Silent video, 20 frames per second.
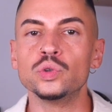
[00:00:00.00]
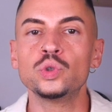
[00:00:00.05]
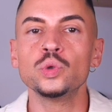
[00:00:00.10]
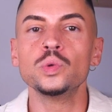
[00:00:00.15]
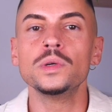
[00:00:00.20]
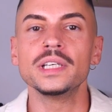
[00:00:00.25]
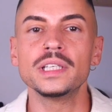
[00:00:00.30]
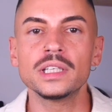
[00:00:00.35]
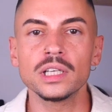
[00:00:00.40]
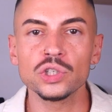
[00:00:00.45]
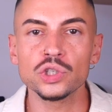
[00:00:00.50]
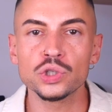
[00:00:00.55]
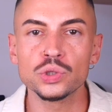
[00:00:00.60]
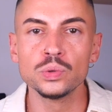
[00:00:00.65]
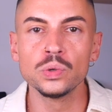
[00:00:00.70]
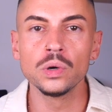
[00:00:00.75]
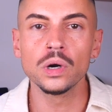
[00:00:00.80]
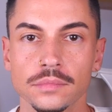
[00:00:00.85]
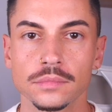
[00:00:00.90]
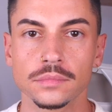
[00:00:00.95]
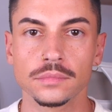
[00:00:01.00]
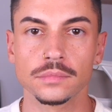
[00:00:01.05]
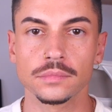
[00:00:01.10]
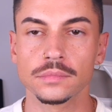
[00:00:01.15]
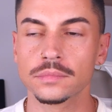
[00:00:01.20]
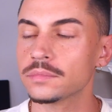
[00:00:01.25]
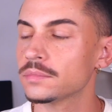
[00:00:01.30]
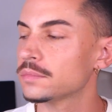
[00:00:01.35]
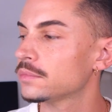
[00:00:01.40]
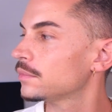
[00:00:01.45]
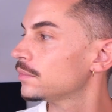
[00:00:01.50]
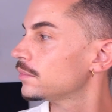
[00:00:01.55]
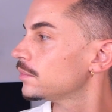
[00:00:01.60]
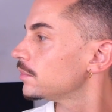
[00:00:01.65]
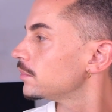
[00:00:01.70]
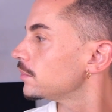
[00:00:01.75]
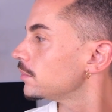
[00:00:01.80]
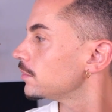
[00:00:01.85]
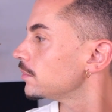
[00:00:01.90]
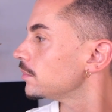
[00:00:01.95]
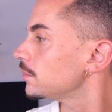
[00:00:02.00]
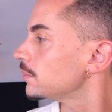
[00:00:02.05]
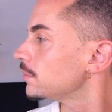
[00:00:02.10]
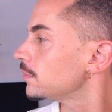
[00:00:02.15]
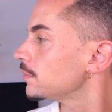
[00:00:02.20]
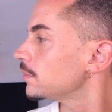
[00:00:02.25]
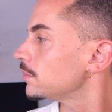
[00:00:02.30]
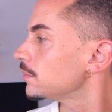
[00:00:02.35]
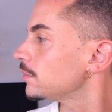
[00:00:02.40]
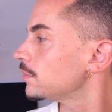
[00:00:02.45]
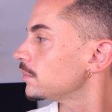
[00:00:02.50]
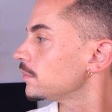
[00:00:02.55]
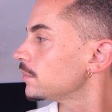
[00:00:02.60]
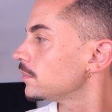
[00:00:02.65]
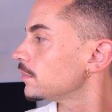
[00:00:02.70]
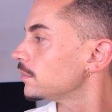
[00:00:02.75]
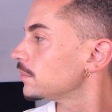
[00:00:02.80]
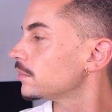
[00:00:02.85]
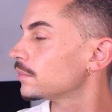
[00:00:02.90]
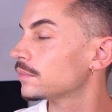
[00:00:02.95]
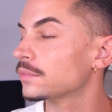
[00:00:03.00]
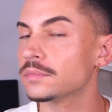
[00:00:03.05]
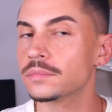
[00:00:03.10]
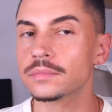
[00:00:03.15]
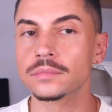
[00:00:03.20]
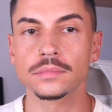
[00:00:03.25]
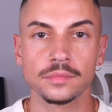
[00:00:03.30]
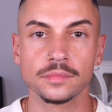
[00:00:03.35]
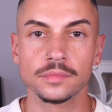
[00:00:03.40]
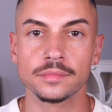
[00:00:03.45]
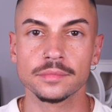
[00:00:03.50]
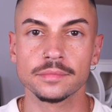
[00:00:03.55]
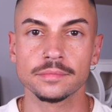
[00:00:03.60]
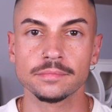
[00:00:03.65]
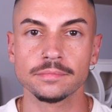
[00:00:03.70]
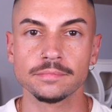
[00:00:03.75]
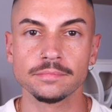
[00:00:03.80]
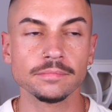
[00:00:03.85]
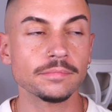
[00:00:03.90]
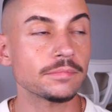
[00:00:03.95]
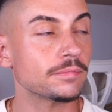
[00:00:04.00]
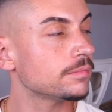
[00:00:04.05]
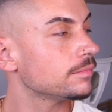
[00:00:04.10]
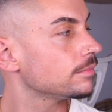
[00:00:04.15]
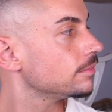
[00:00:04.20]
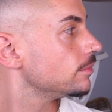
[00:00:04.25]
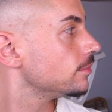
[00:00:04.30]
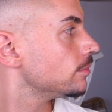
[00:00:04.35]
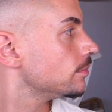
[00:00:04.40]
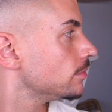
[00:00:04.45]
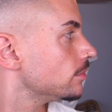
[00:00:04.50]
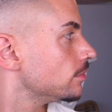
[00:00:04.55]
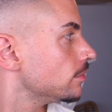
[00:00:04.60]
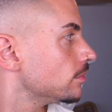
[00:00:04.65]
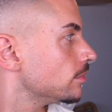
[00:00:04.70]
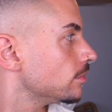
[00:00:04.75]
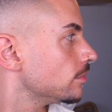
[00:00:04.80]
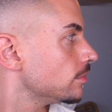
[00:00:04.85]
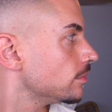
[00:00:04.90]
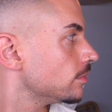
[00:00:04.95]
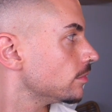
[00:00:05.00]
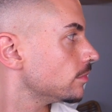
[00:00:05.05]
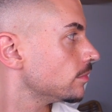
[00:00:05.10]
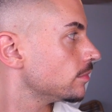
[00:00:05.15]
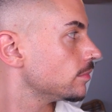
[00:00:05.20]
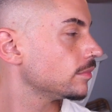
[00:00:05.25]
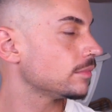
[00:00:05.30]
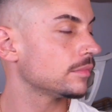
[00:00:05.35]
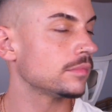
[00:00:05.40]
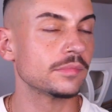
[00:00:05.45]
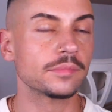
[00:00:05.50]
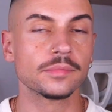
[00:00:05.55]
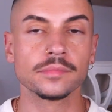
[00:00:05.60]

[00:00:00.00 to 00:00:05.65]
tous les 15 jours. Voilà, là j'étais bien content d'y retourner. Ça donne vraiment un dynamisme de se faire couper les